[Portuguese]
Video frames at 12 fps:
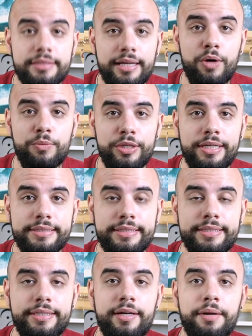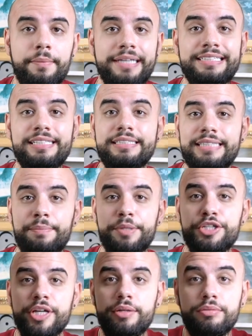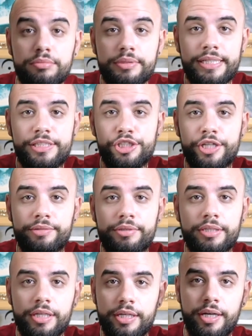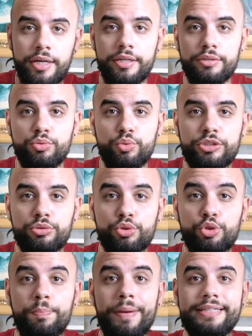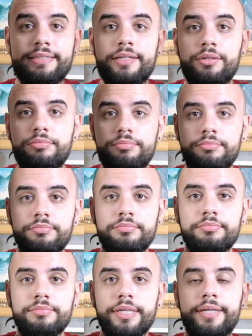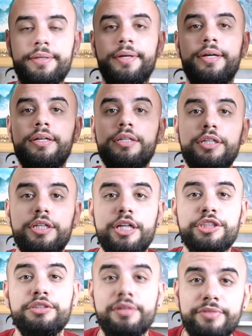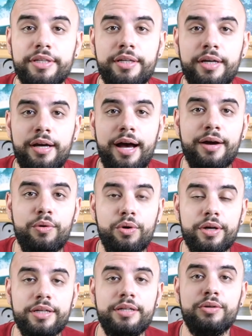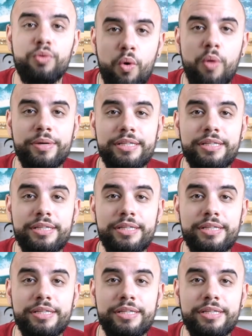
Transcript: dá uma olhada aí. Mas eles sempre chegam desse jeito aqui, num estojo padrão, né? E a gente vai ver agora como